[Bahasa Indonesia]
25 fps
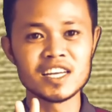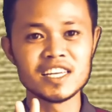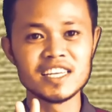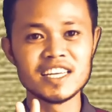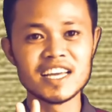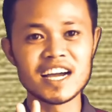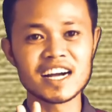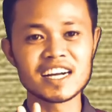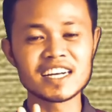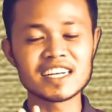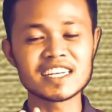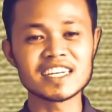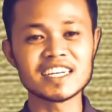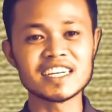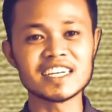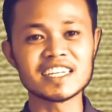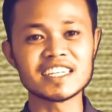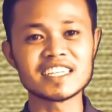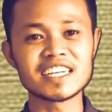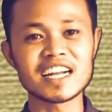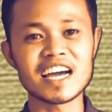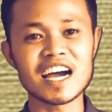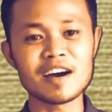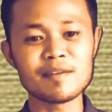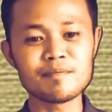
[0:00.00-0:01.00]
yang
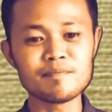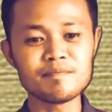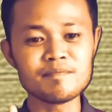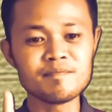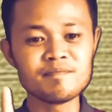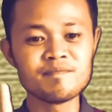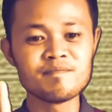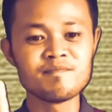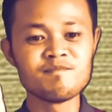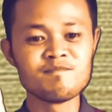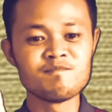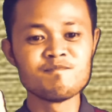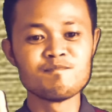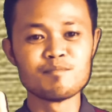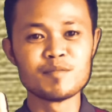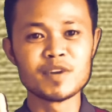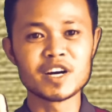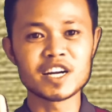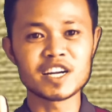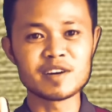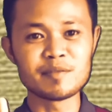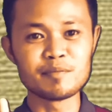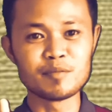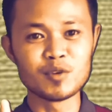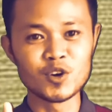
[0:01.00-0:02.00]
keenam
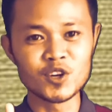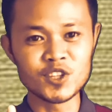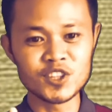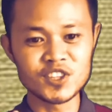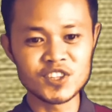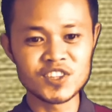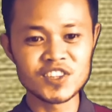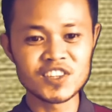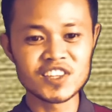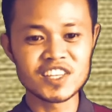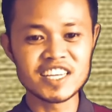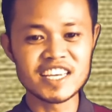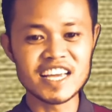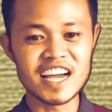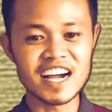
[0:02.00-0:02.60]
merebut,